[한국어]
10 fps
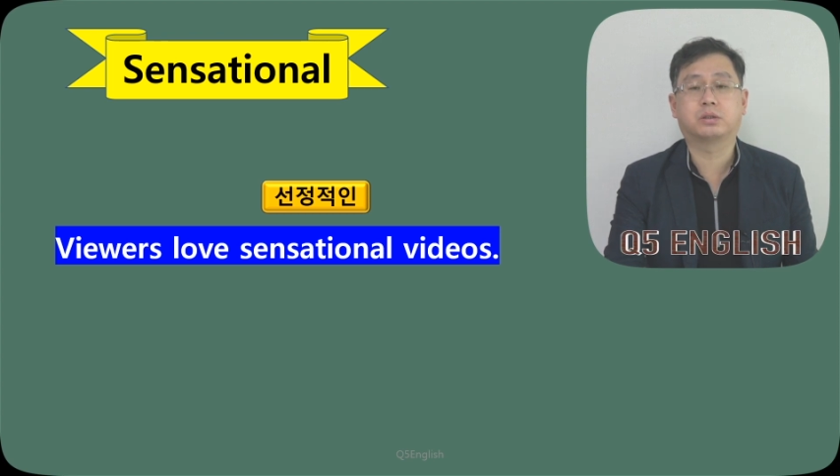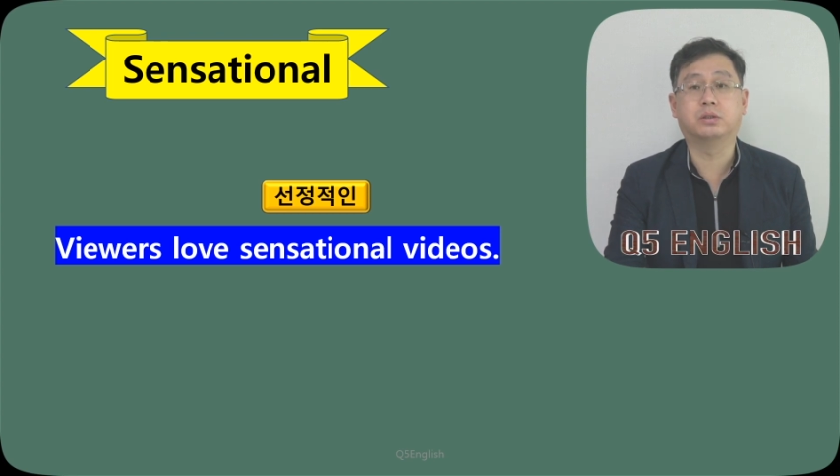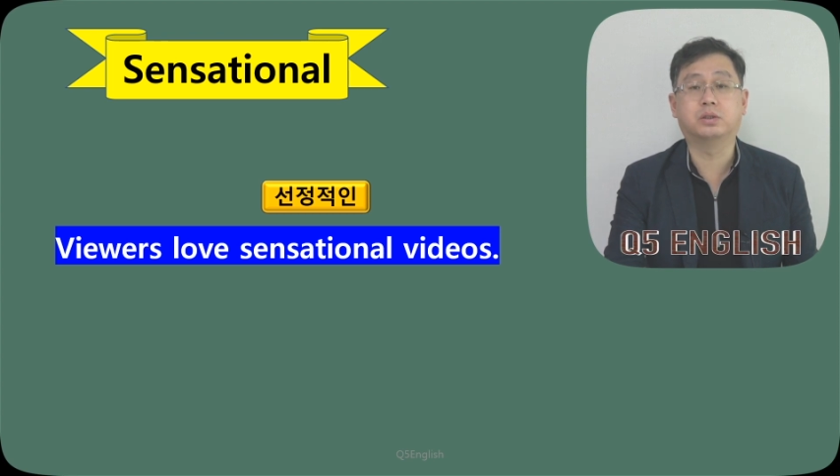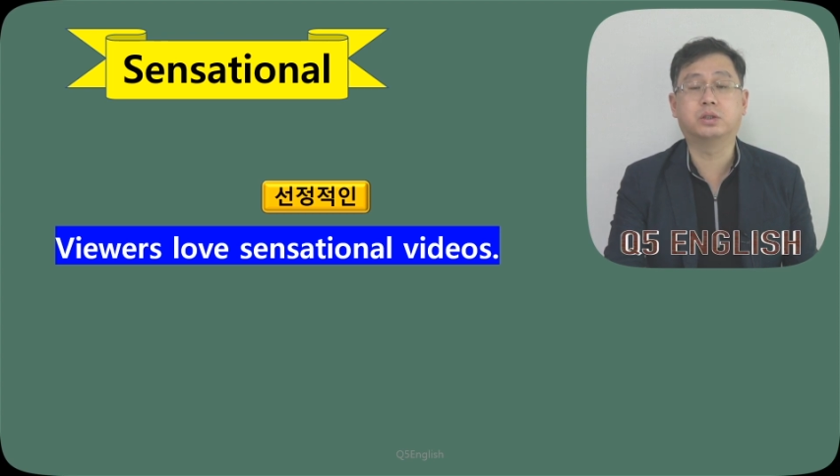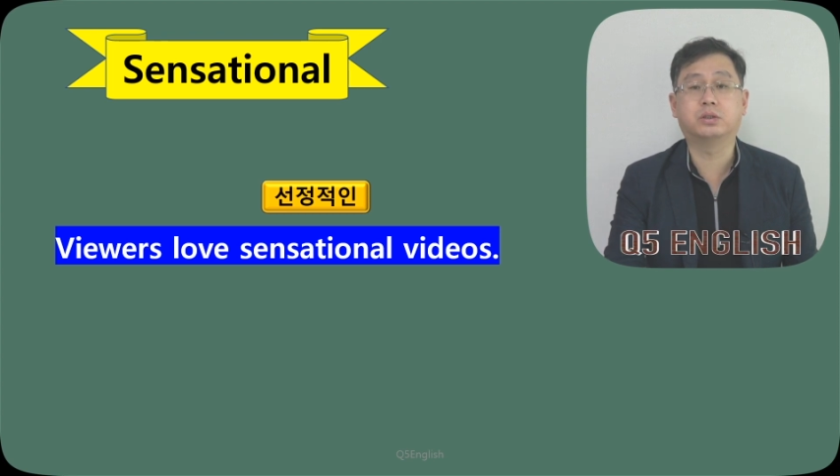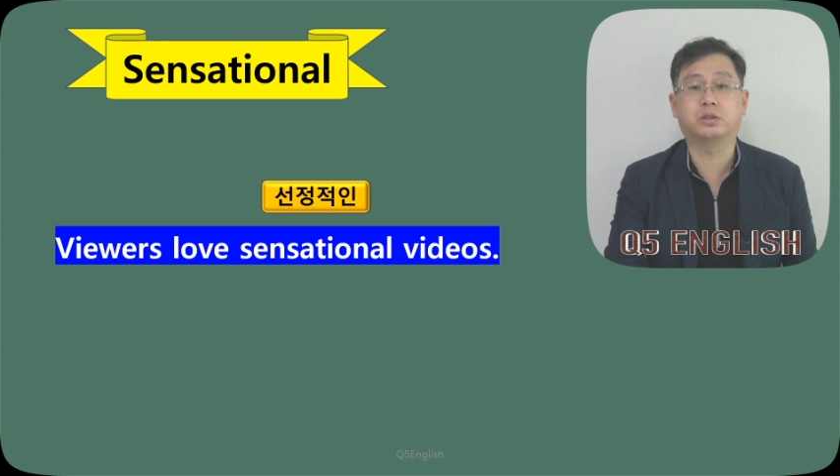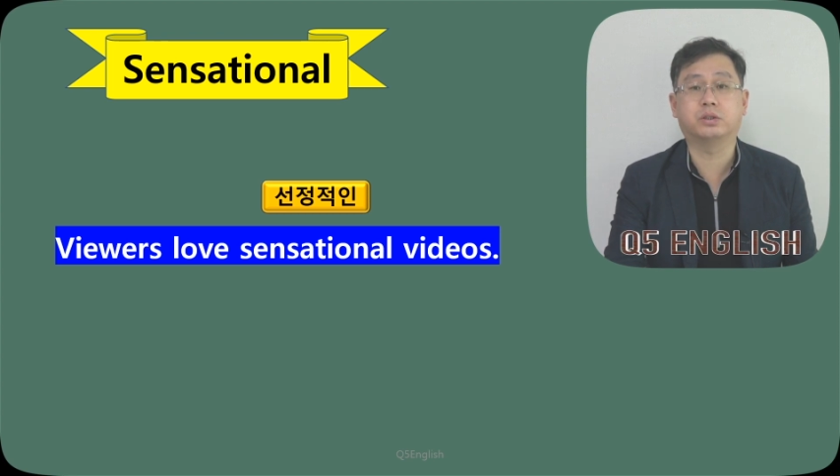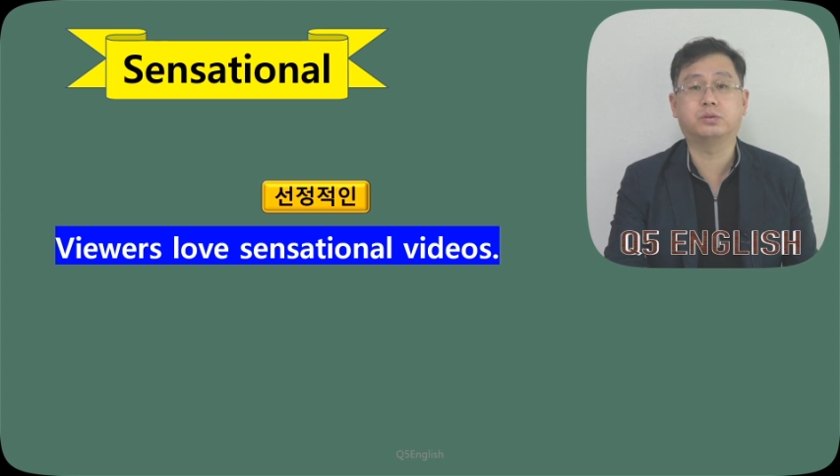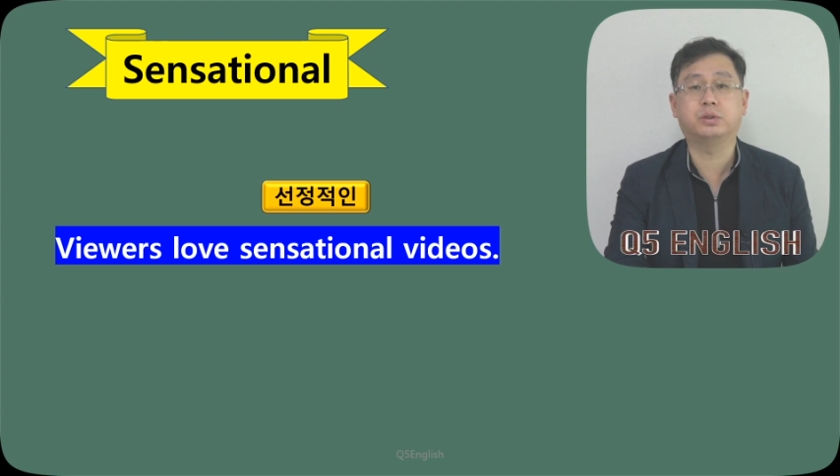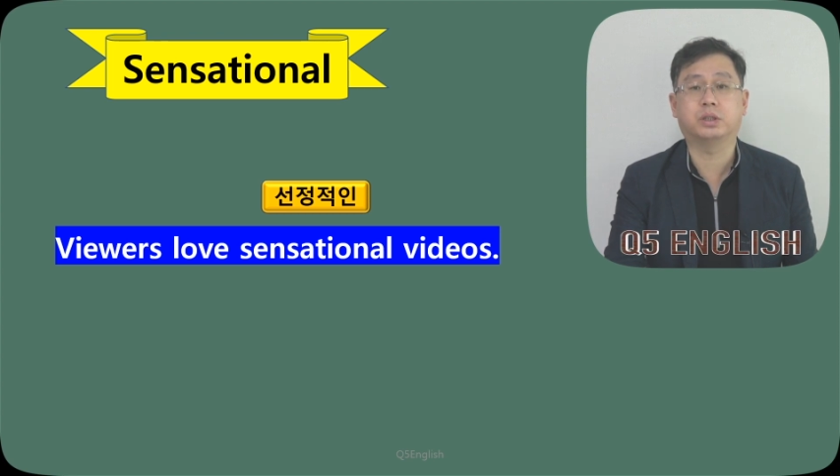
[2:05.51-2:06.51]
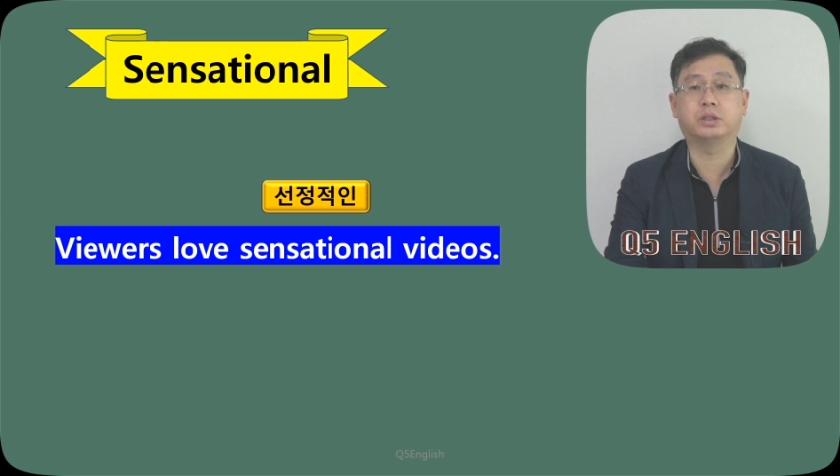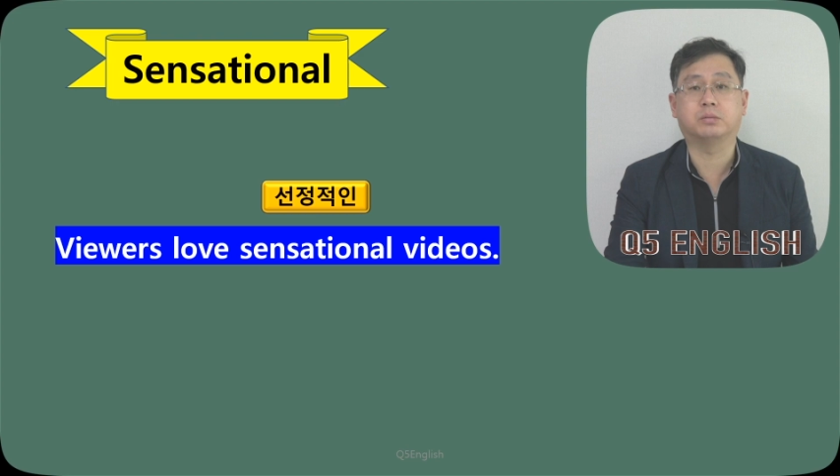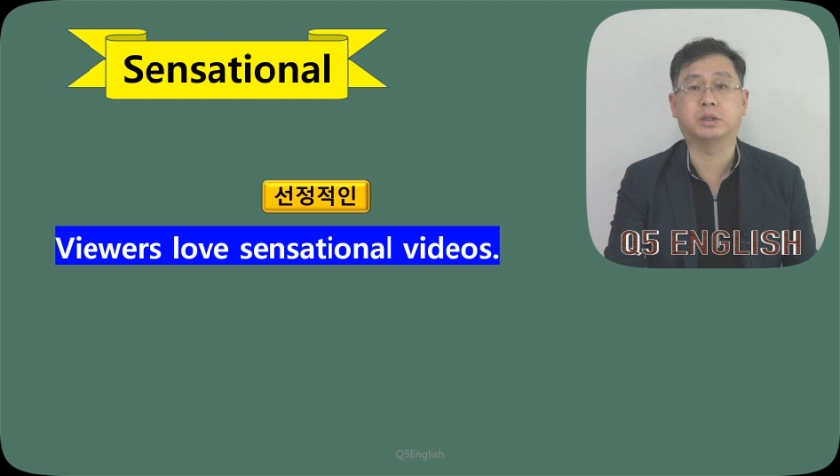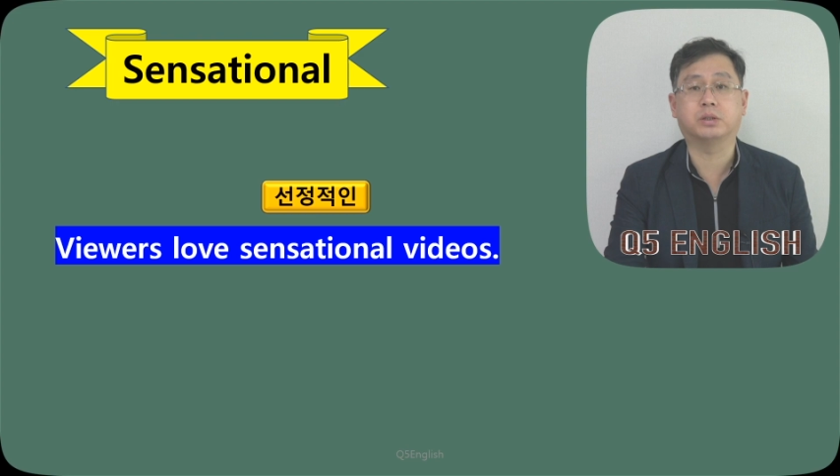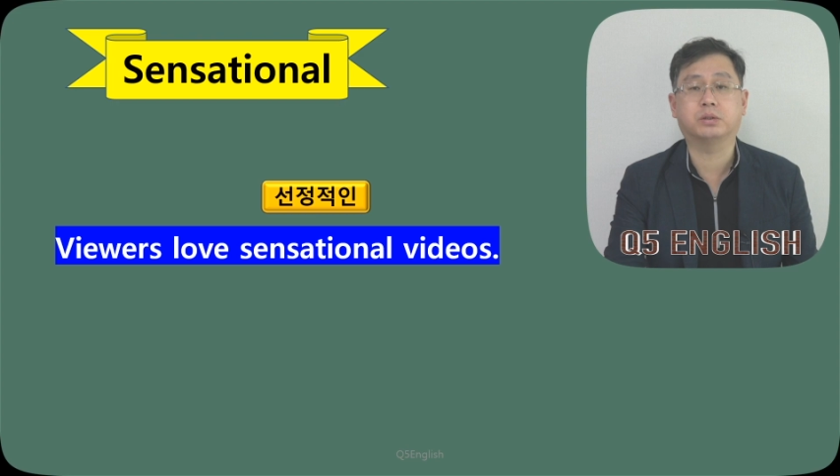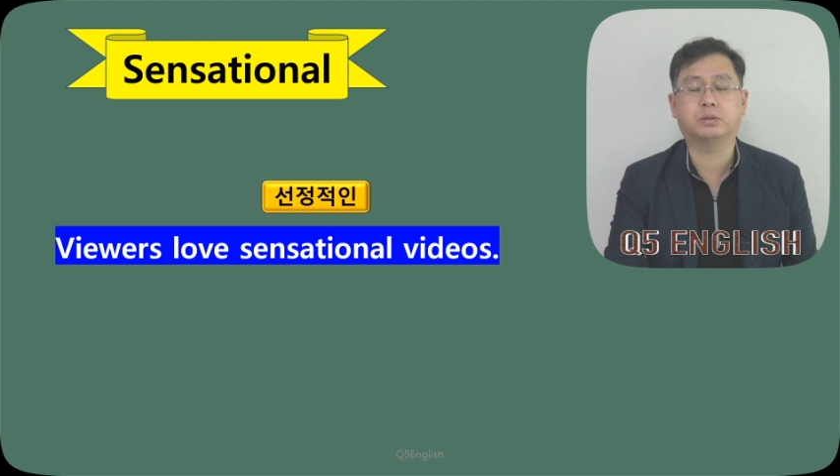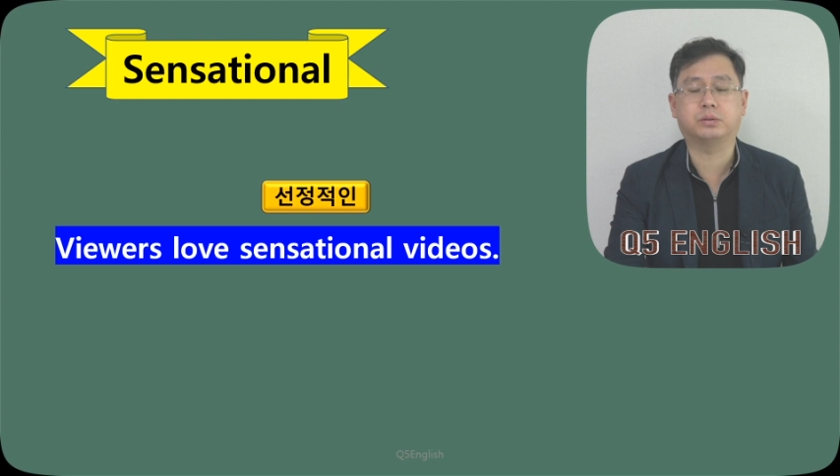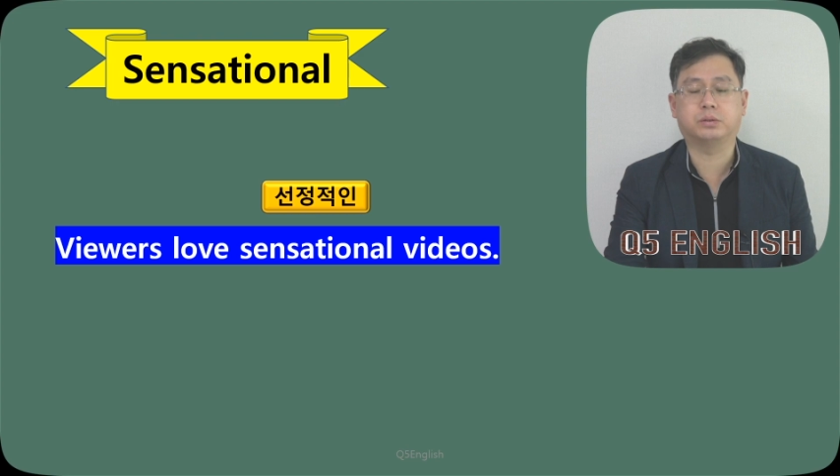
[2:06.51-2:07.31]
긍정적일 수도 있겠지만요.